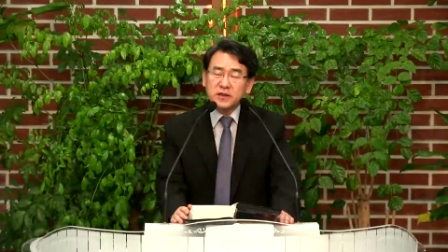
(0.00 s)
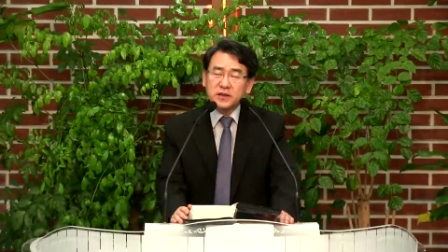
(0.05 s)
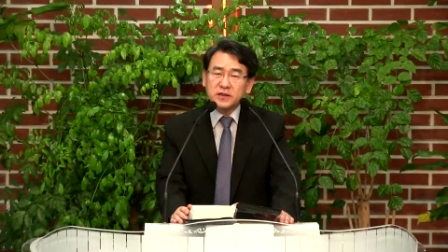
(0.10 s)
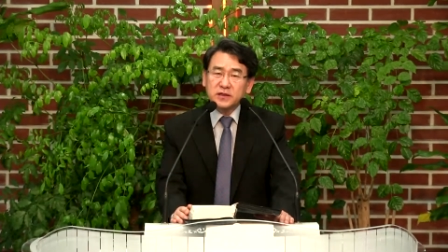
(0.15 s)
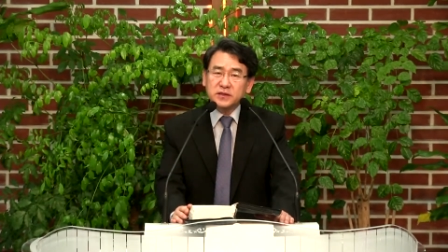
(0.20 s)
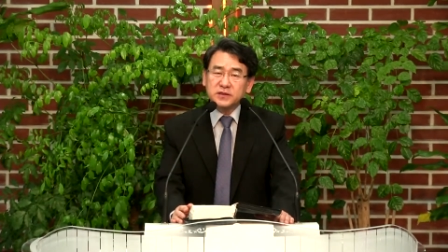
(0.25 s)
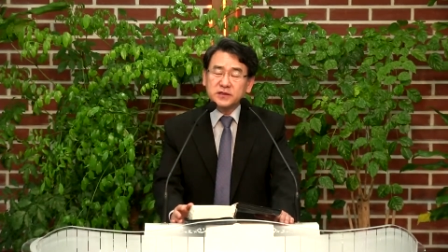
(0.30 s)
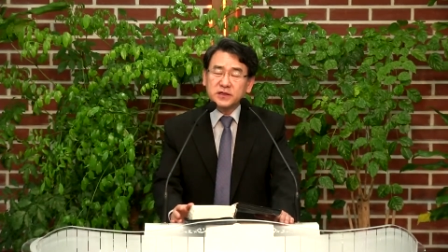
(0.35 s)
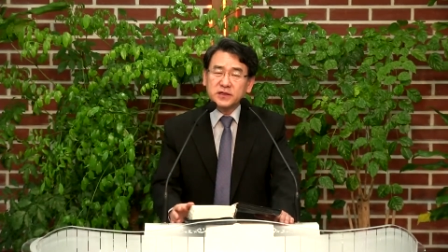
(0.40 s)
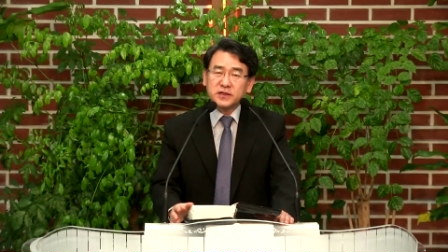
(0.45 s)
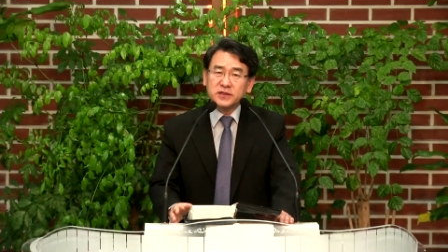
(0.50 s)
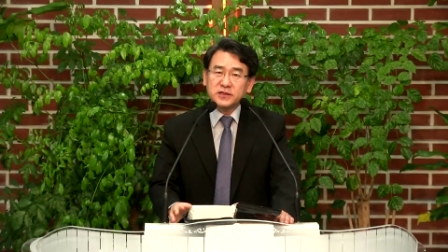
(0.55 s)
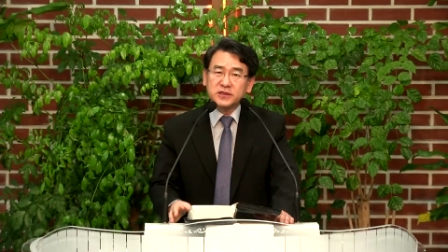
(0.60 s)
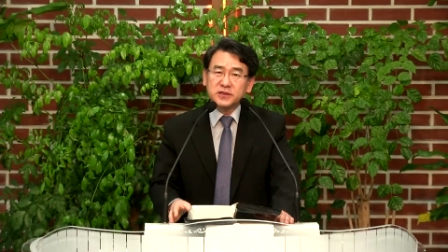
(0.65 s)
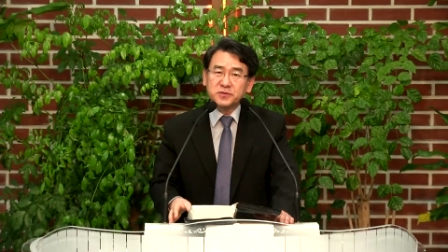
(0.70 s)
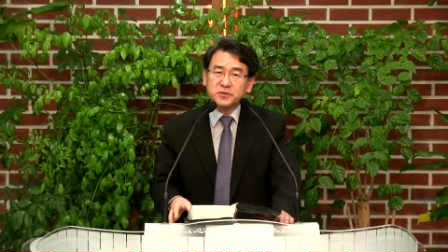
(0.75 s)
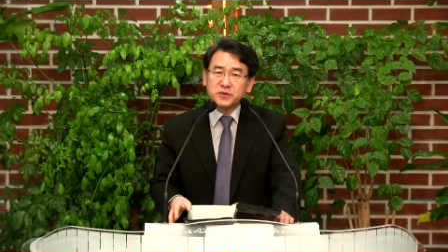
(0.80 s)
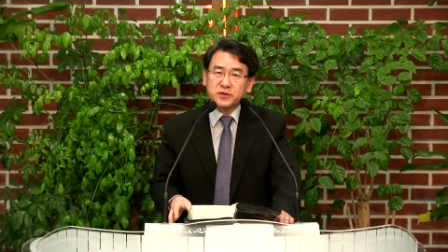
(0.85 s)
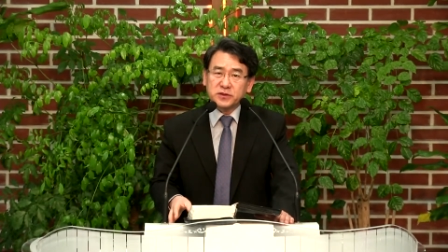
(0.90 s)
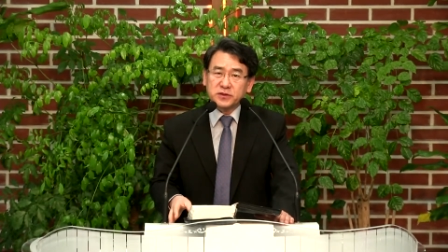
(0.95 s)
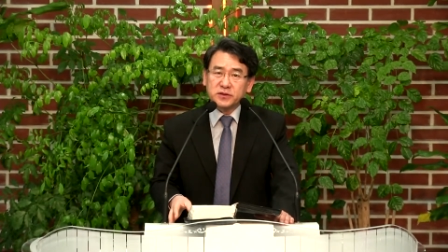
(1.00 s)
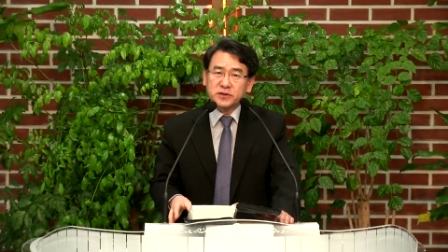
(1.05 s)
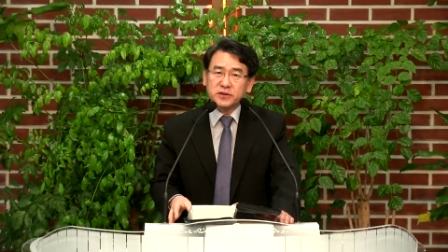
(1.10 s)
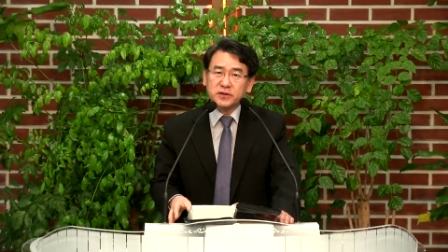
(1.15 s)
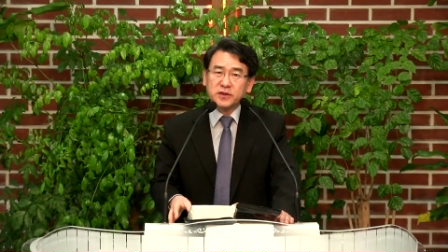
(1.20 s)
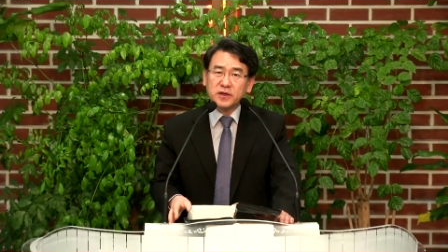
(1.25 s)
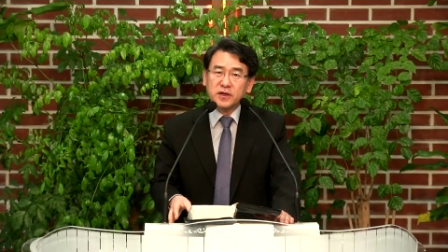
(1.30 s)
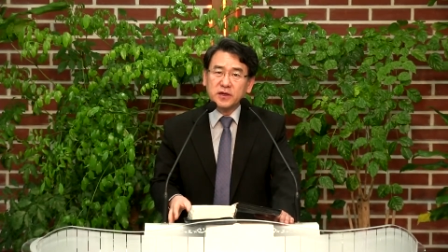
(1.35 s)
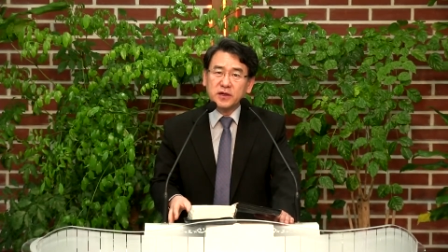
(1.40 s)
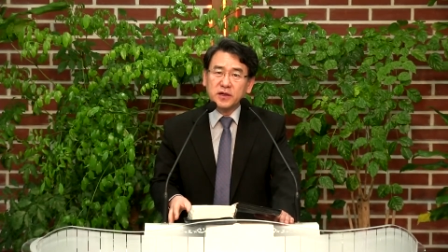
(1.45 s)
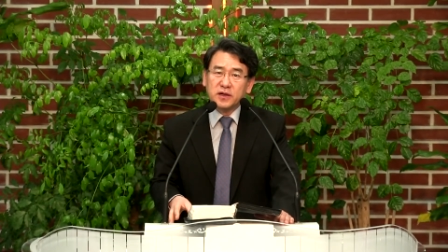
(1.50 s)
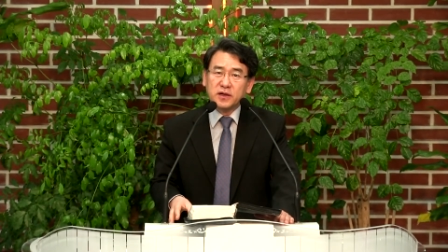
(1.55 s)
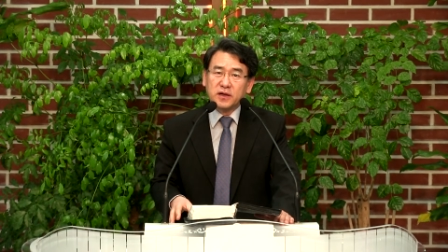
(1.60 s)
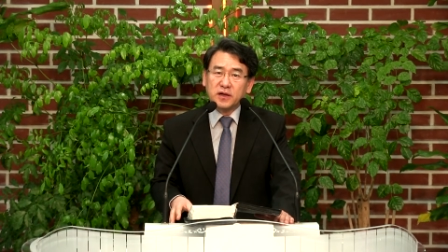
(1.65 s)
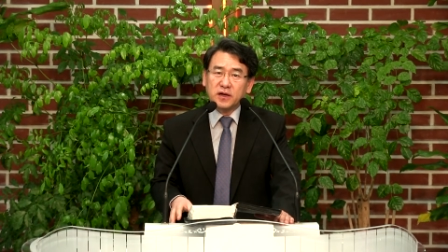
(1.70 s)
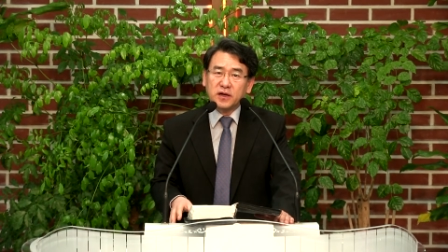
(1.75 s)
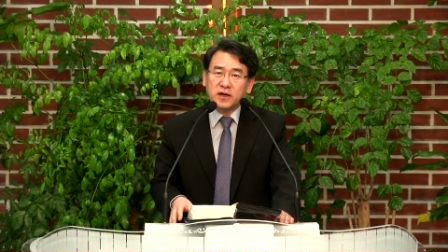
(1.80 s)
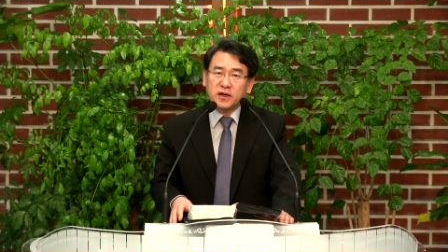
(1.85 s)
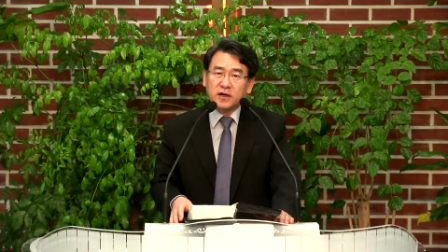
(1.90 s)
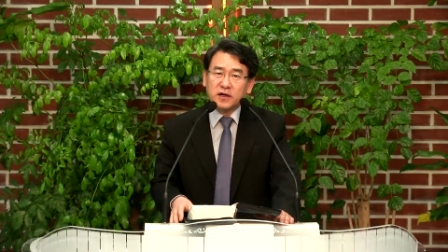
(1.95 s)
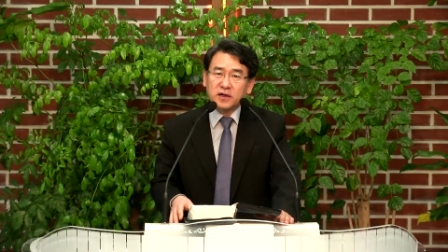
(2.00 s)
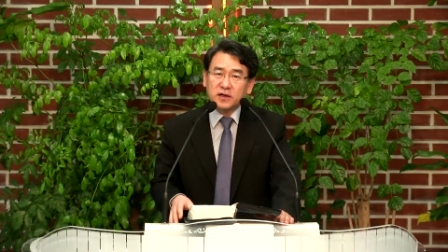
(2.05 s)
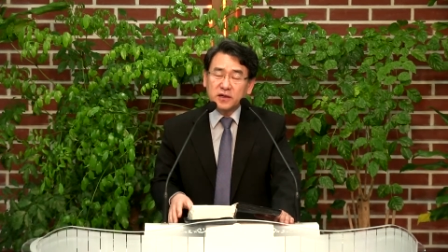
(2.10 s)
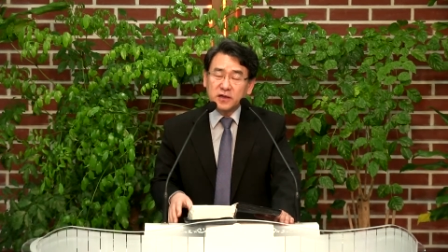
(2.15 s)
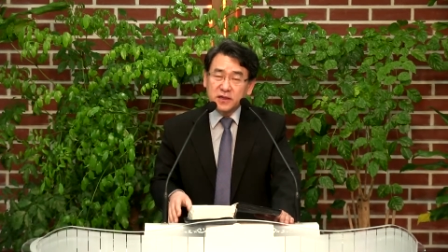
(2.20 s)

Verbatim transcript: 이제 이집트 어,